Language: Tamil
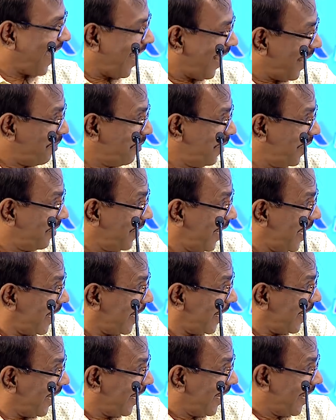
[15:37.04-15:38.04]
கடமை
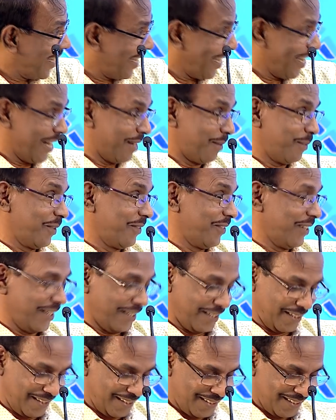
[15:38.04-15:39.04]
வேறு இயல்பு
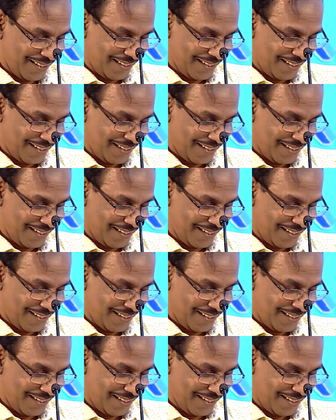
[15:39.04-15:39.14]
வேறு